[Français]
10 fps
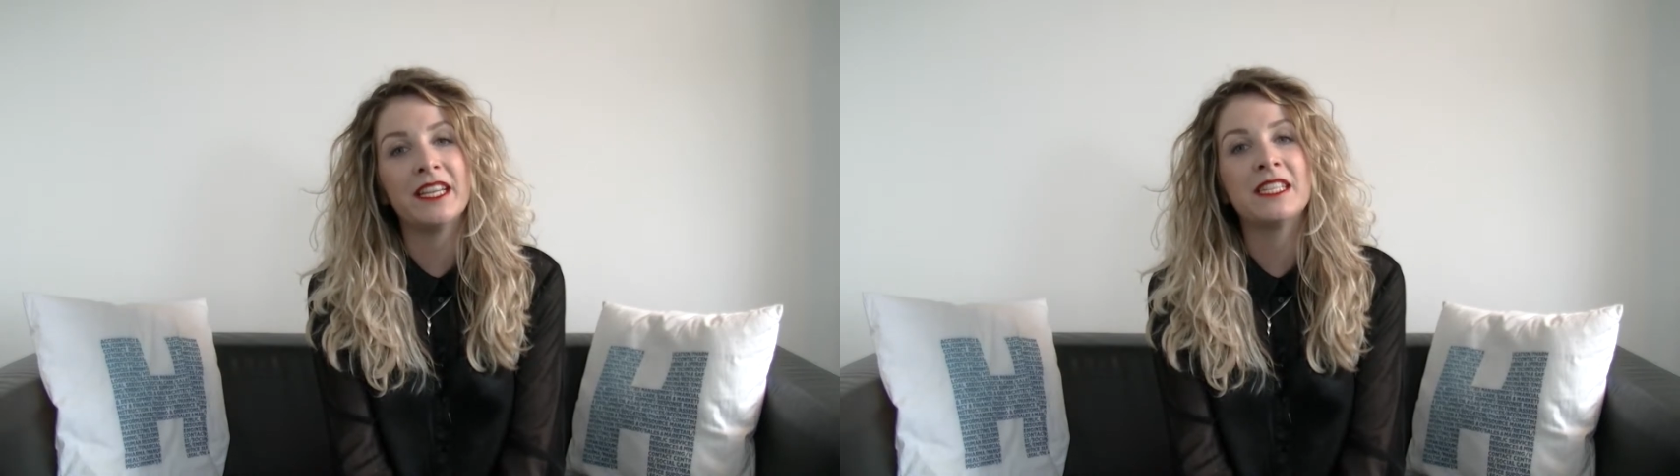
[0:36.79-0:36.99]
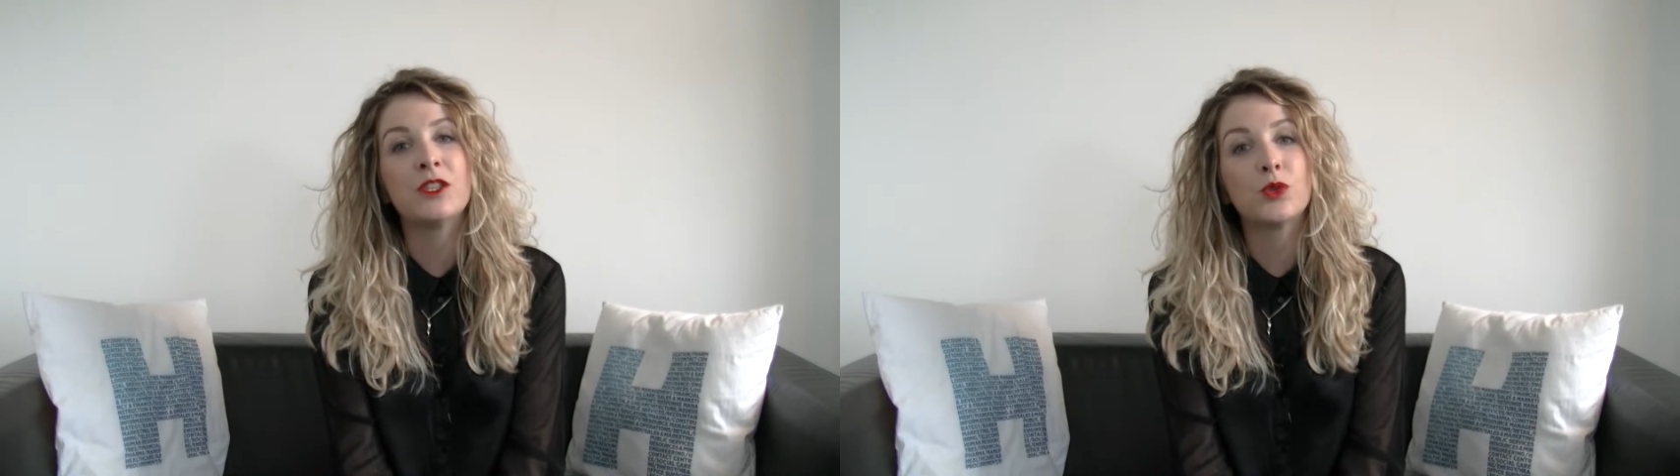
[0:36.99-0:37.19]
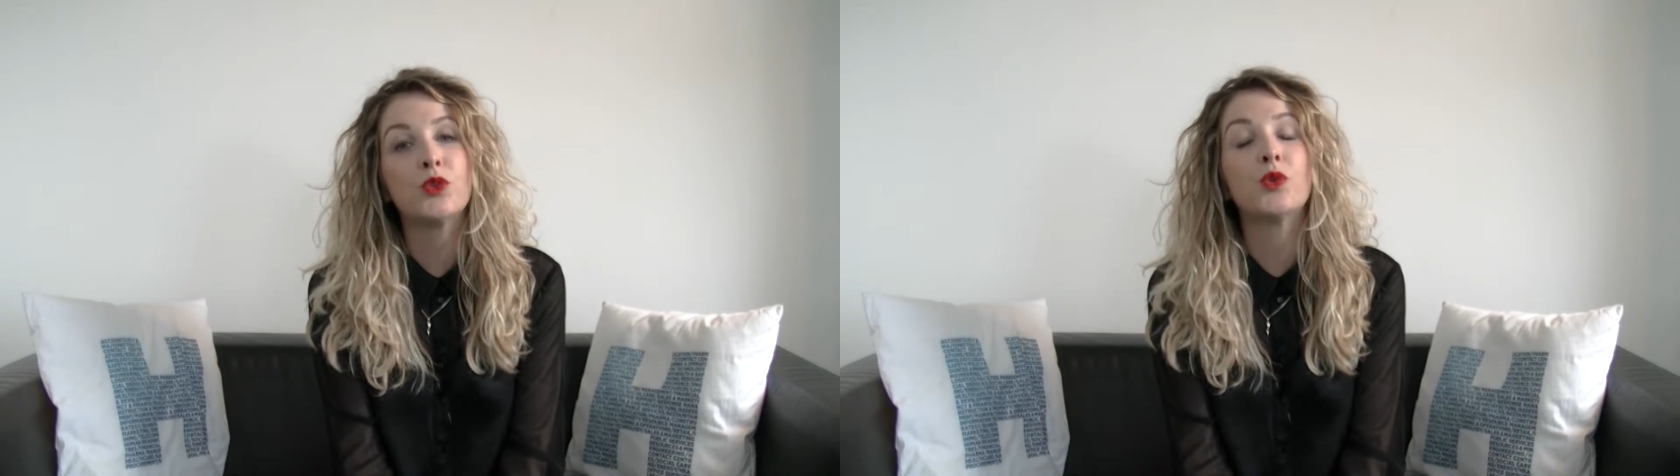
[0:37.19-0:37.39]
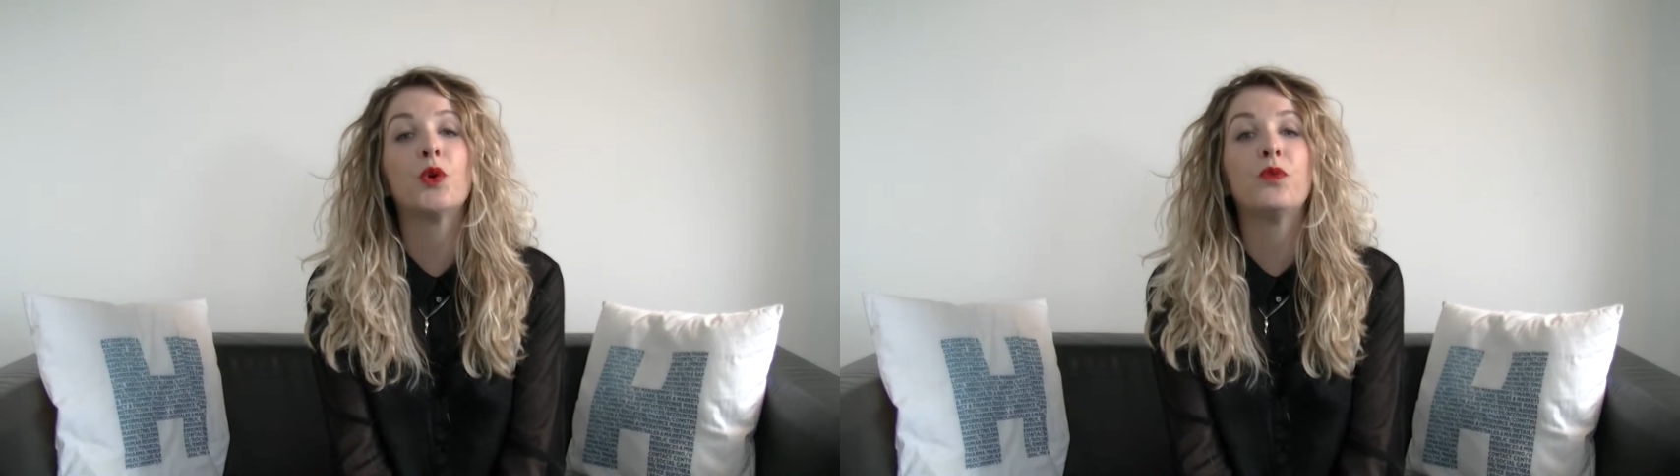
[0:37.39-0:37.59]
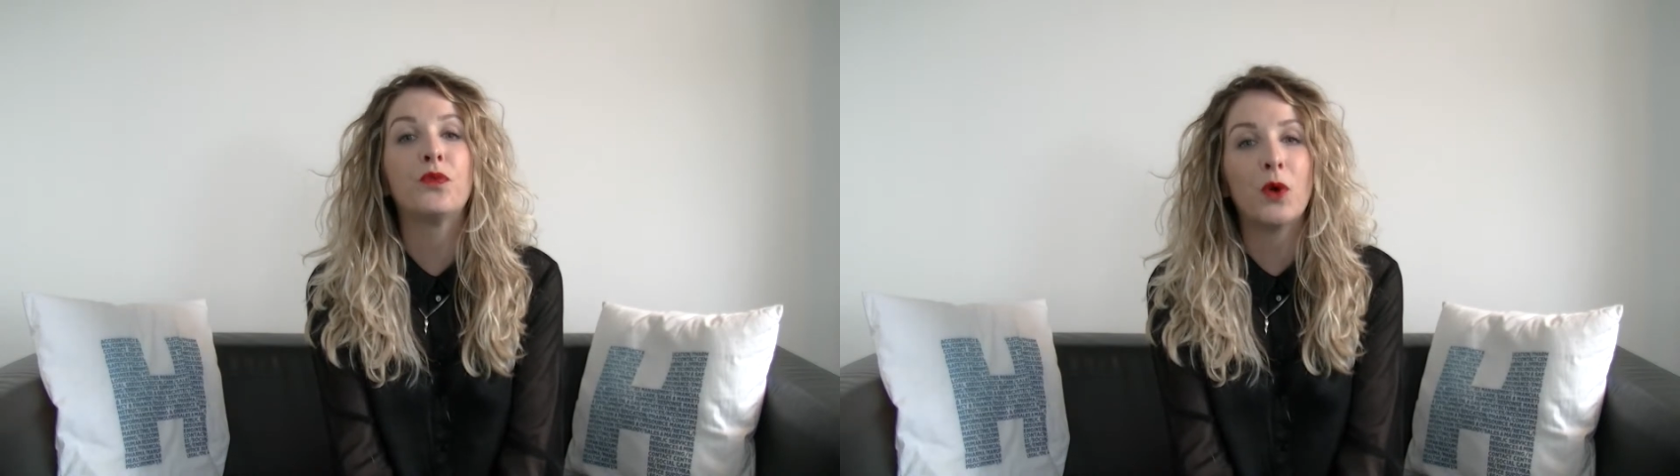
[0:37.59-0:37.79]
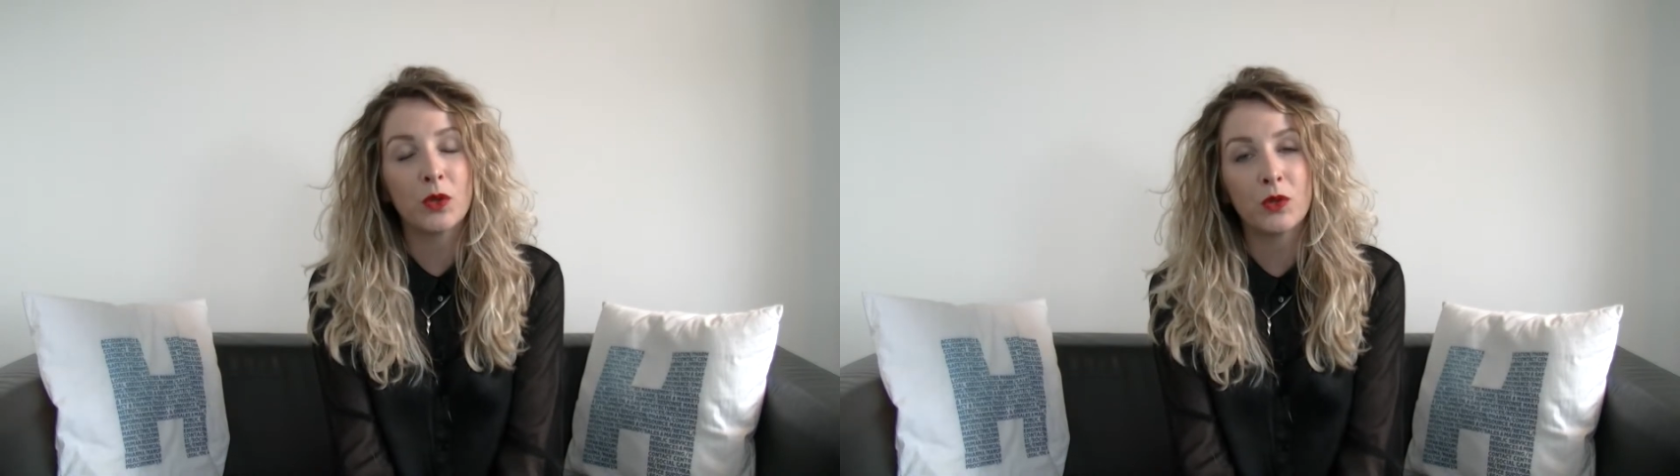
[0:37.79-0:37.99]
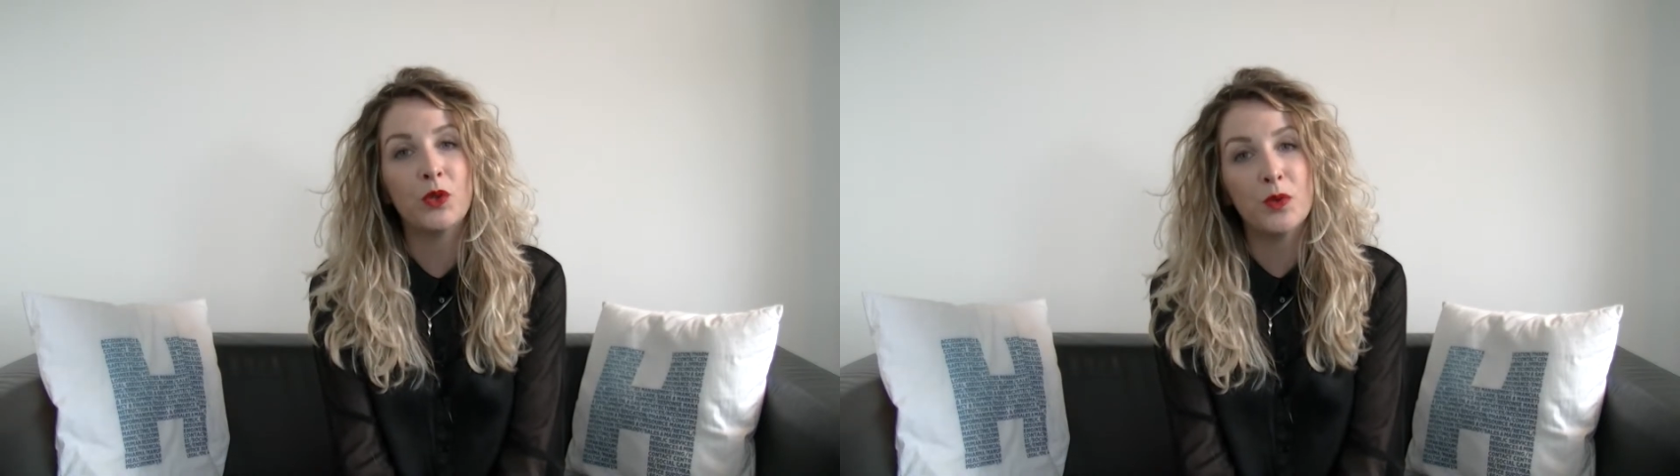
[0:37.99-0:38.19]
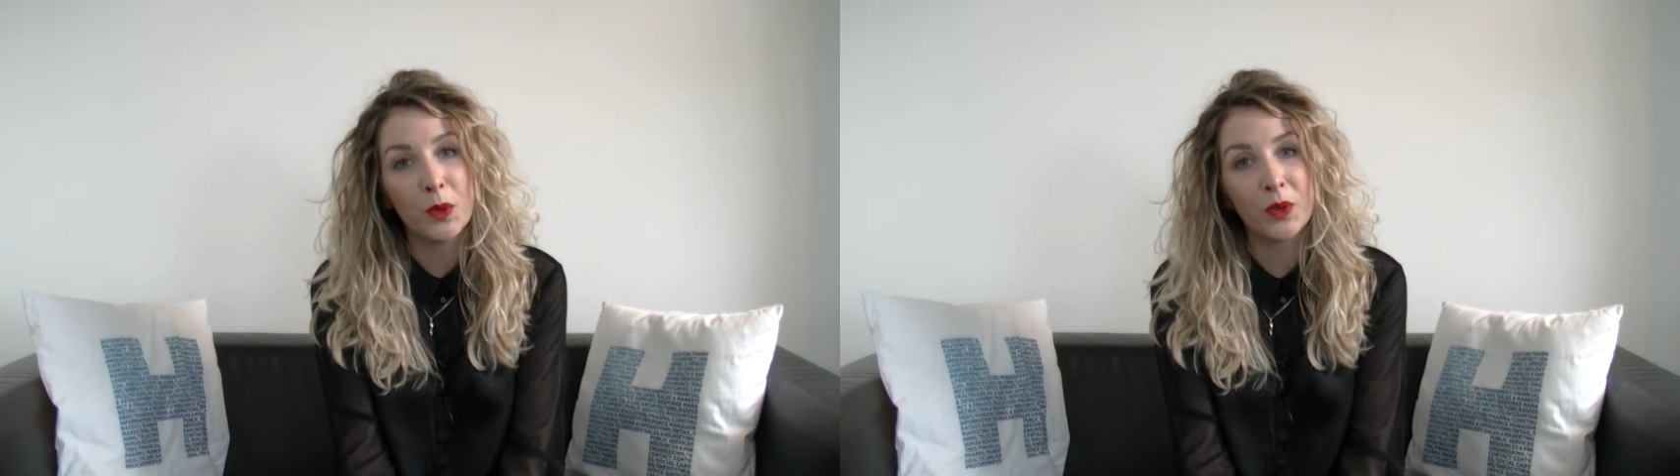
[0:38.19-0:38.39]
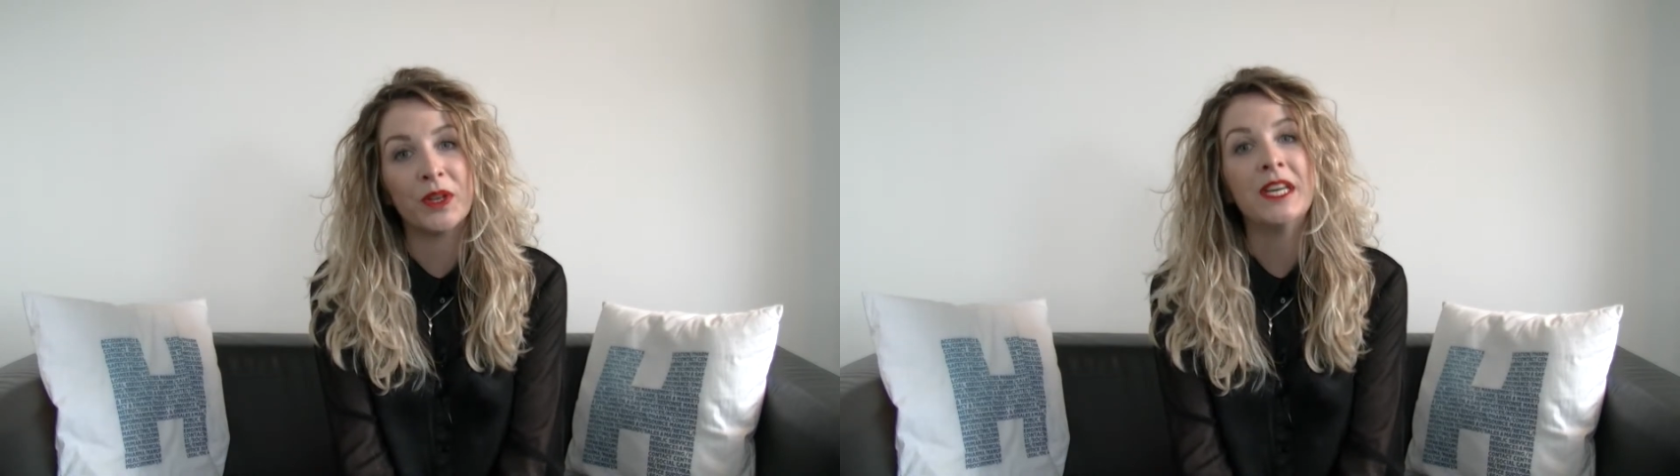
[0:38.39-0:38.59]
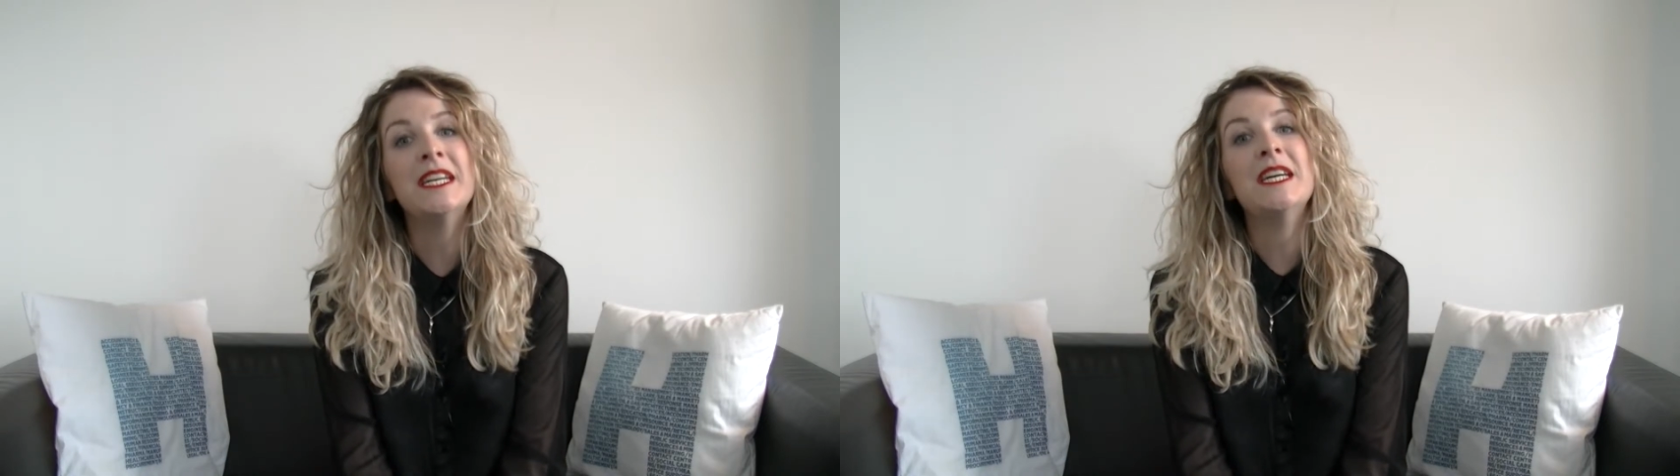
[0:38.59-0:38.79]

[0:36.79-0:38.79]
il existe toujours une forte demande